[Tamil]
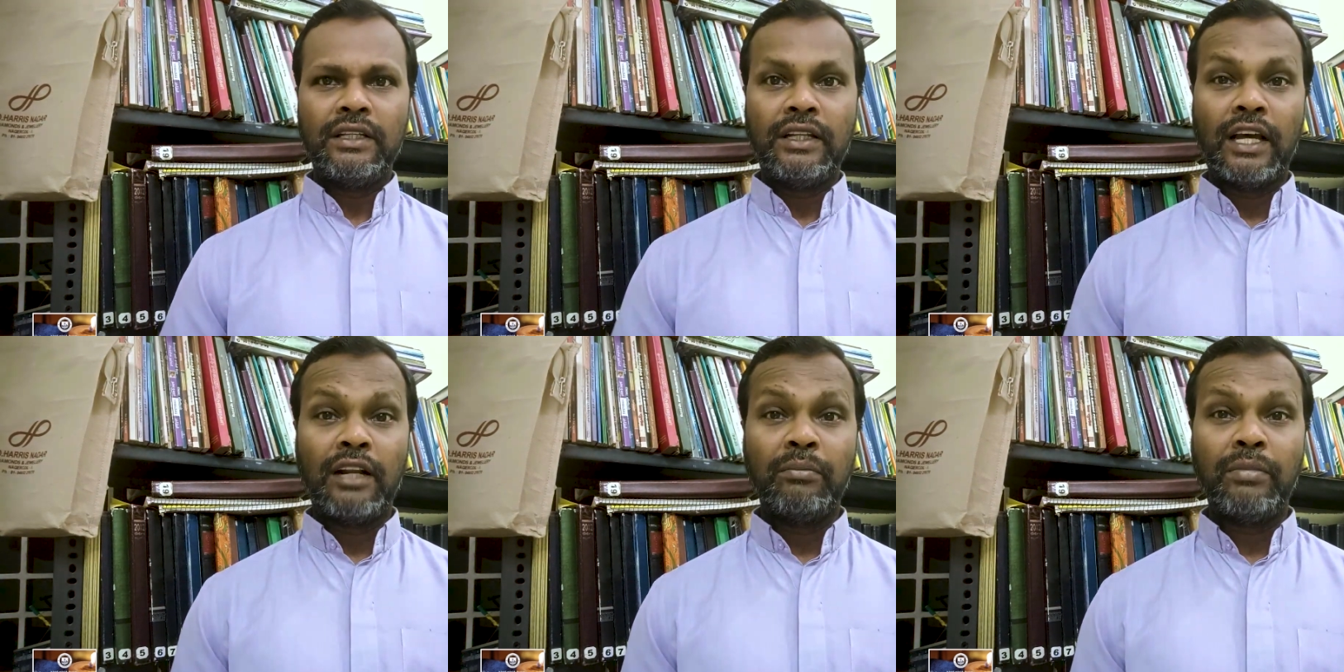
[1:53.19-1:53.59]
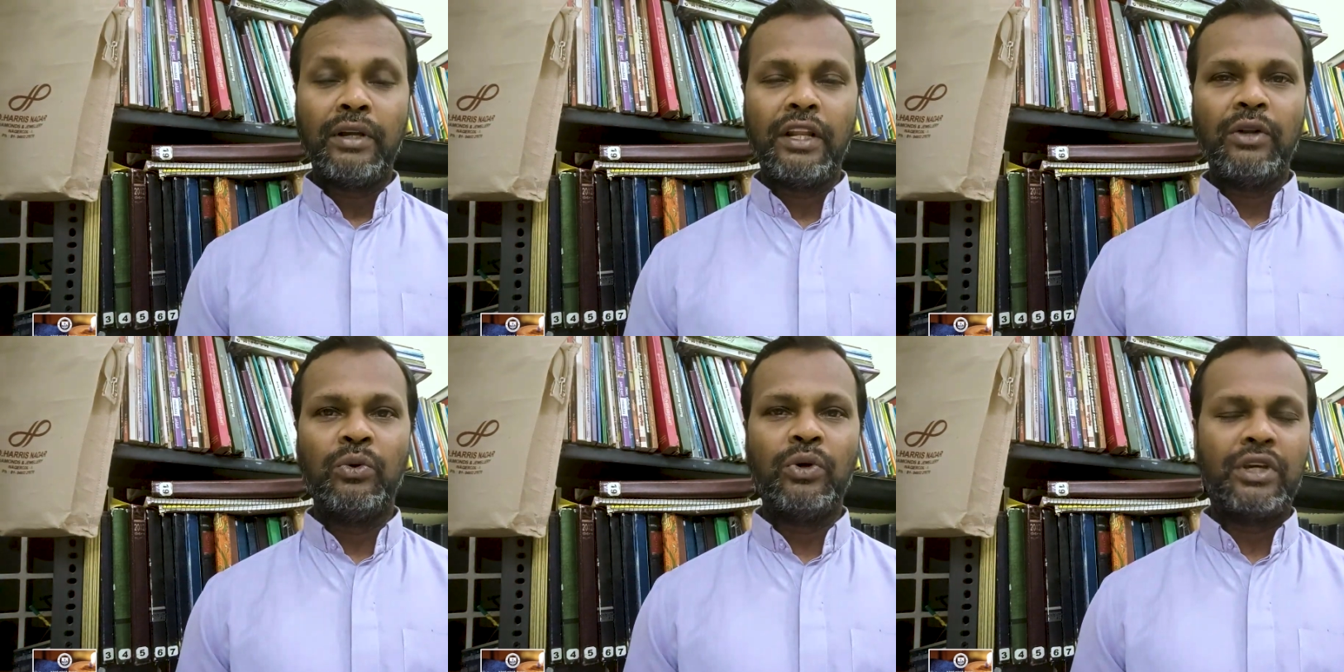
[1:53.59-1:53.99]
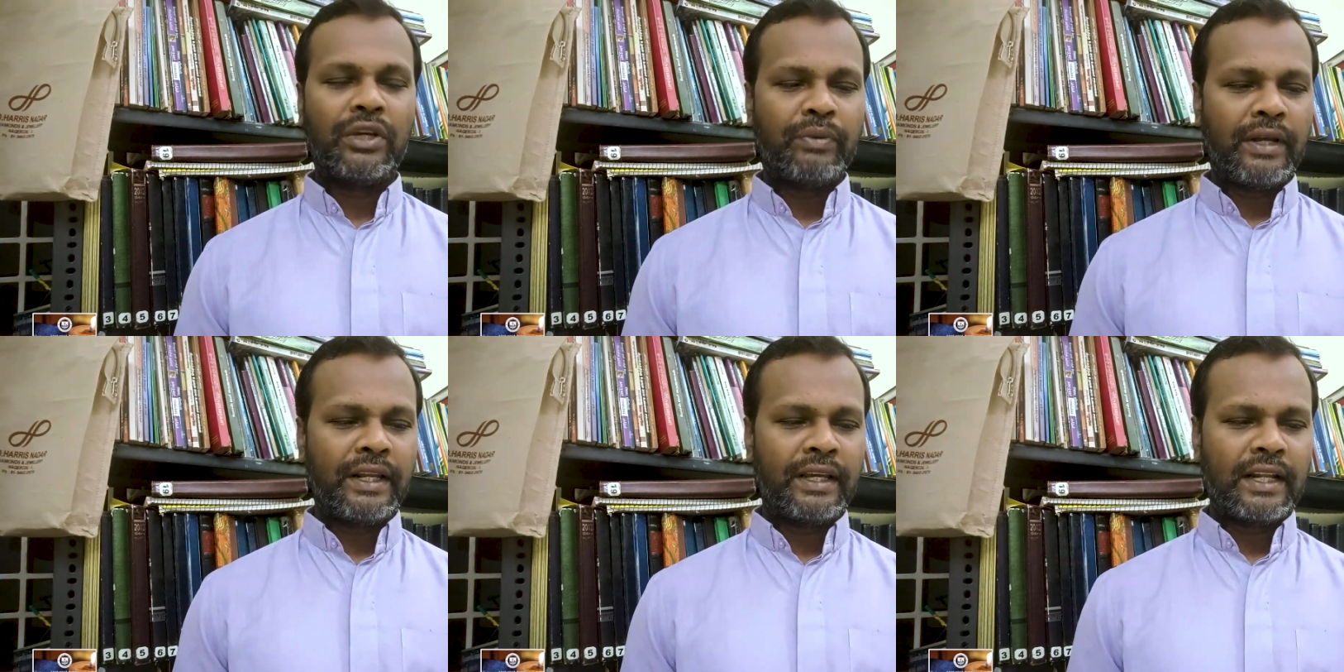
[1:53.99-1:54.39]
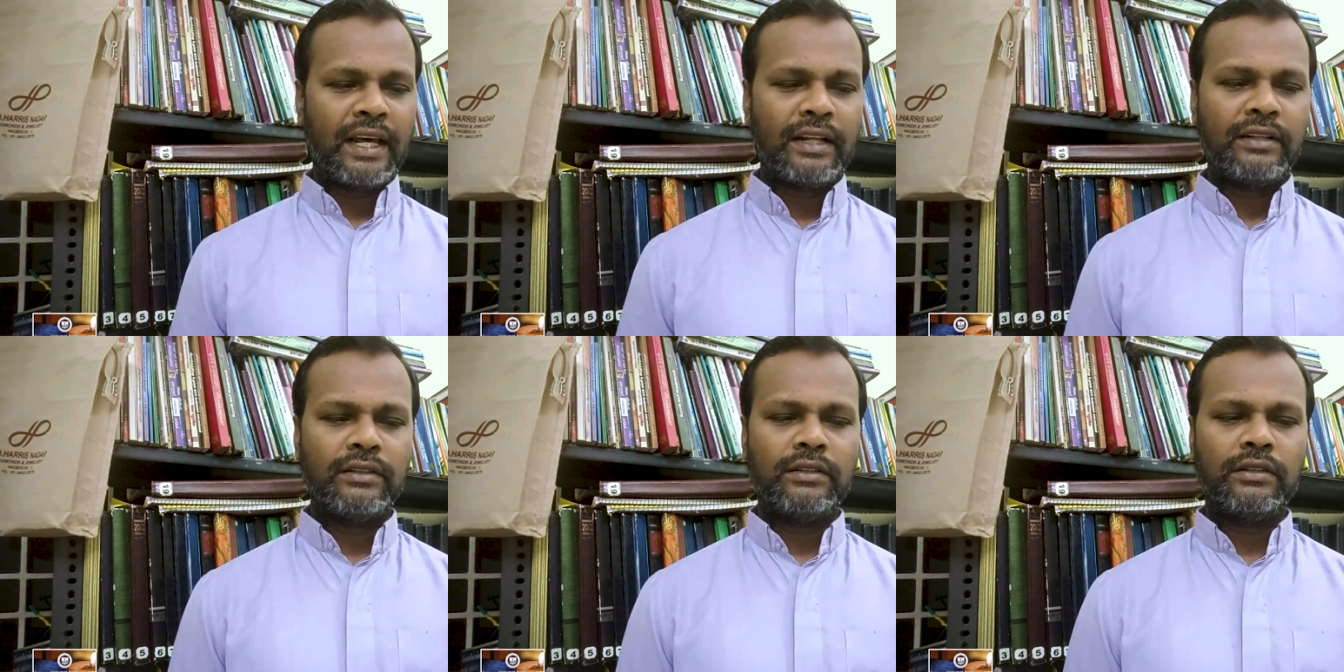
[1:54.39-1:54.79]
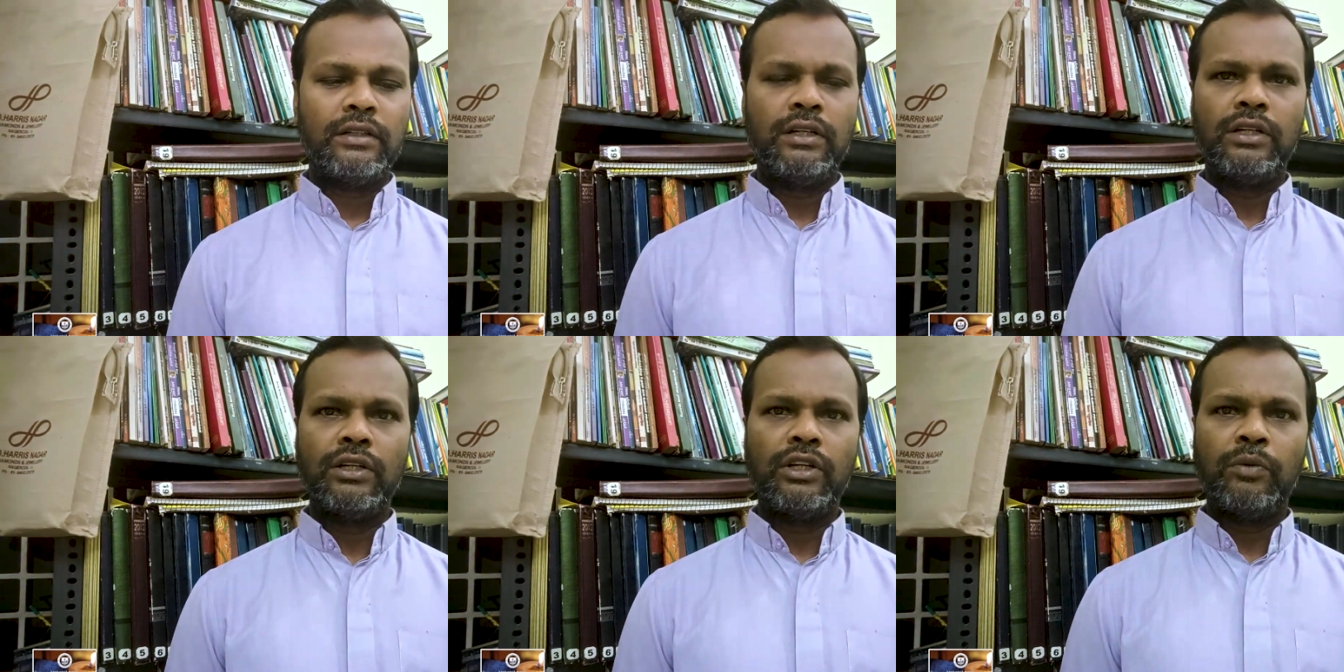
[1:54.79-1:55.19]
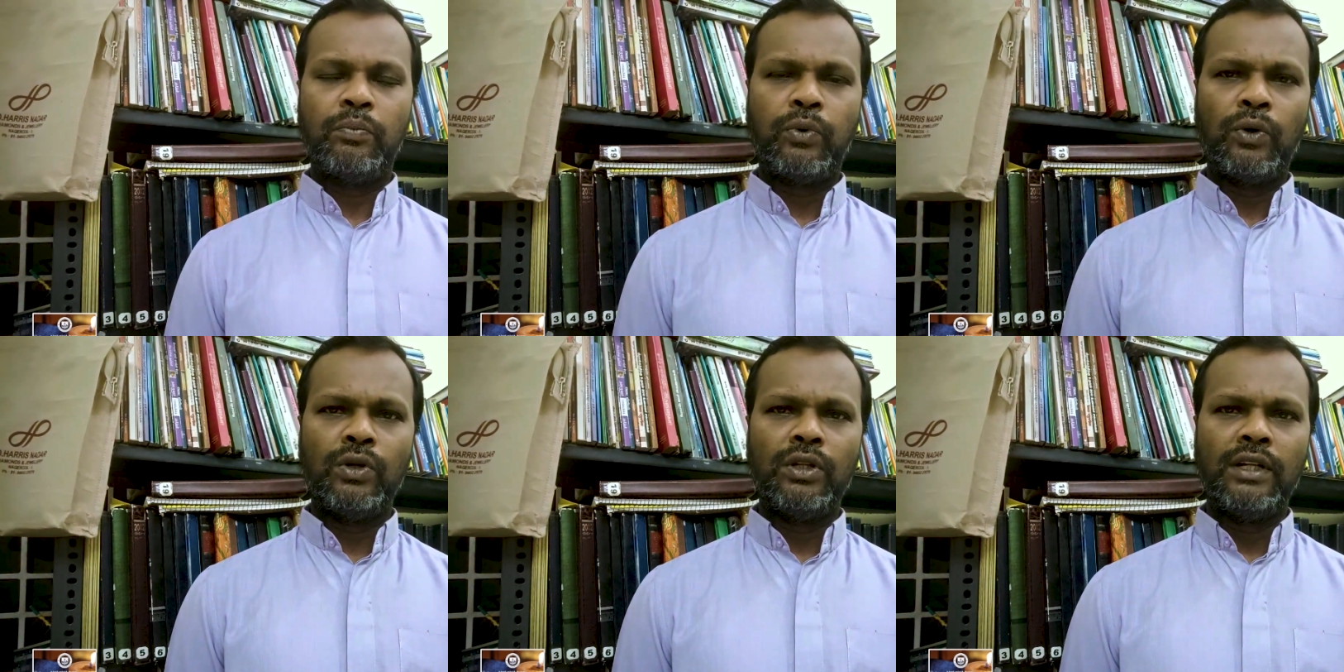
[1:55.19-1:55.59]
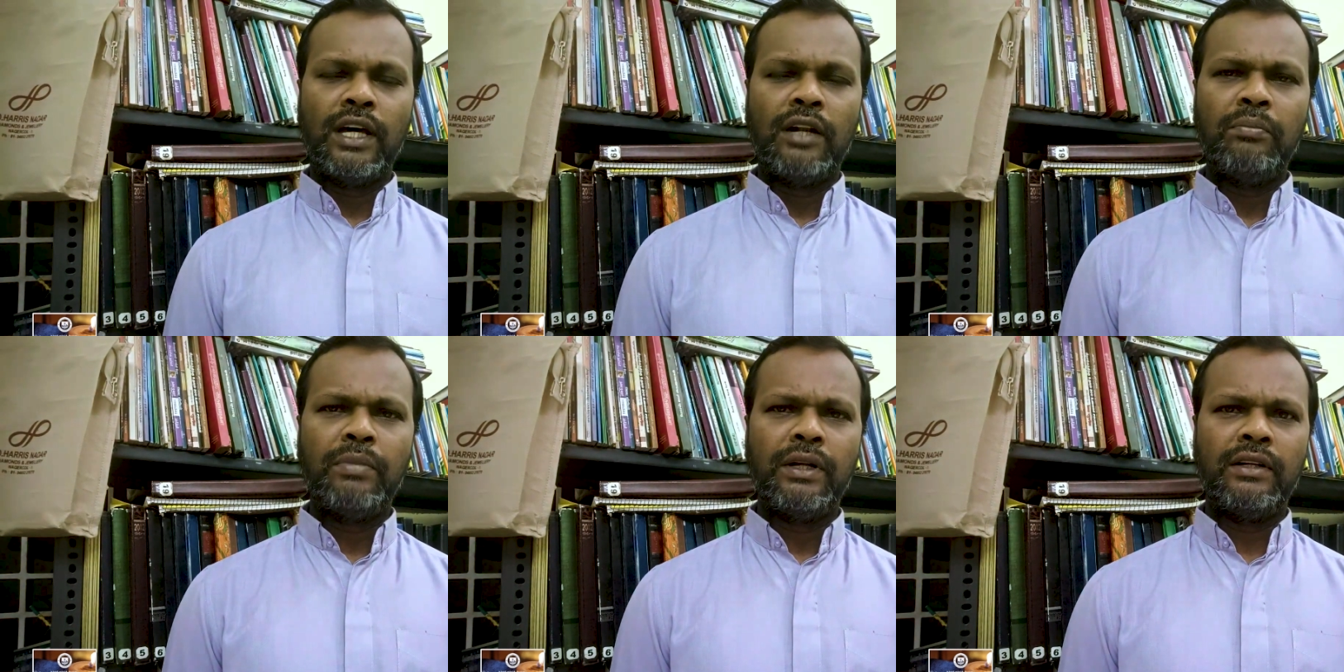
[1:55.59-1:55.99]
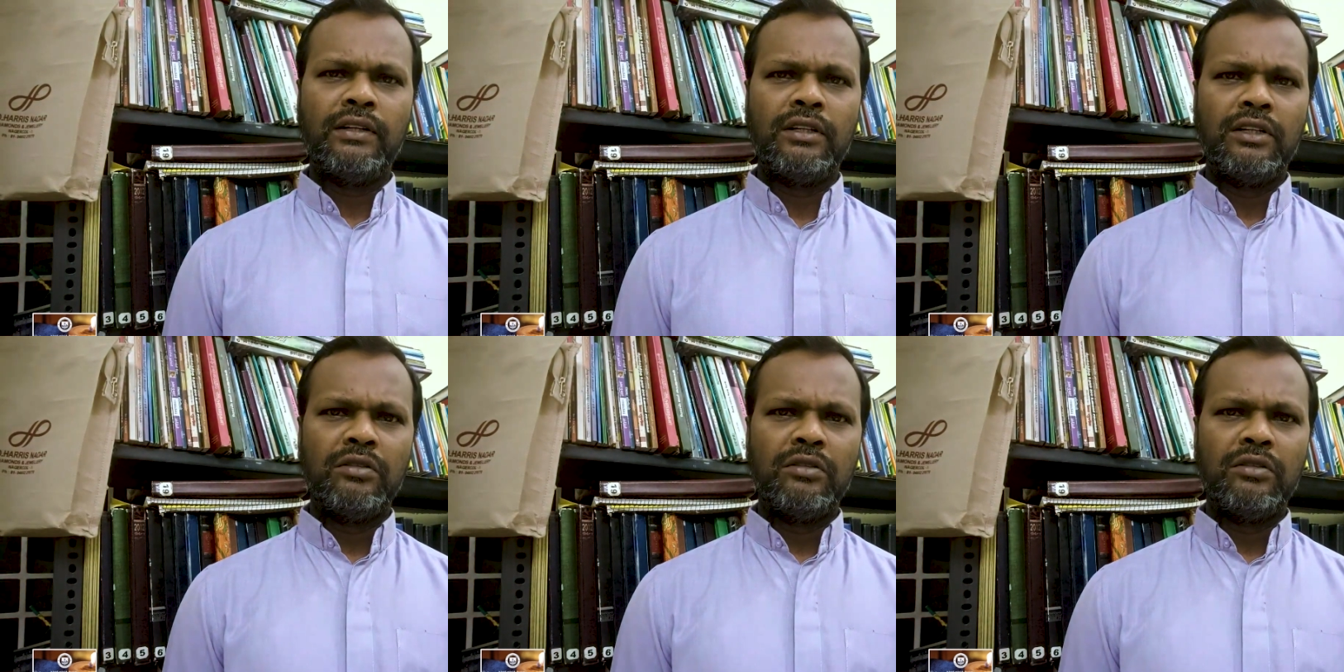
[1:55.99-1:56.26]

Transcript: நண்பனை நோக்கி வருகிறார் இப்பொழுது நண்பன்